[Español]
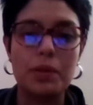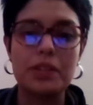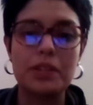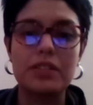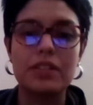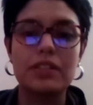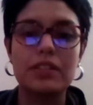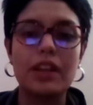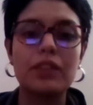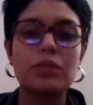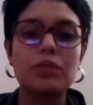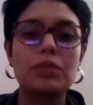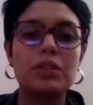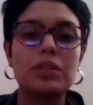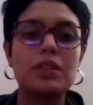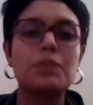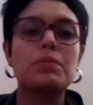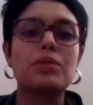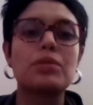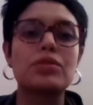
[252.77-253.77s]
presentando
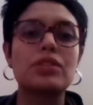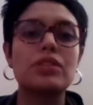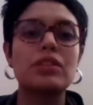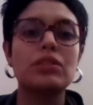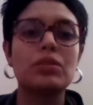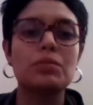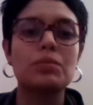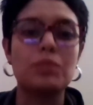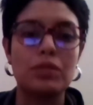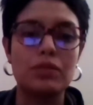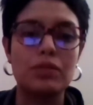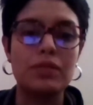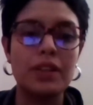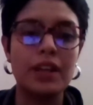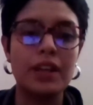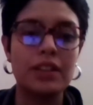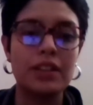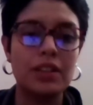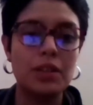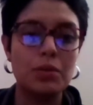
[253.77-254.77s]
este proyecto
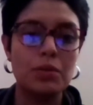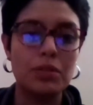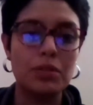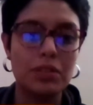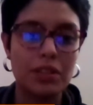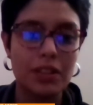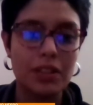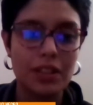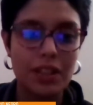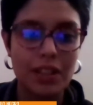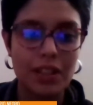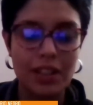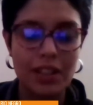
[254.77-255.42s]
modificativo. Mm.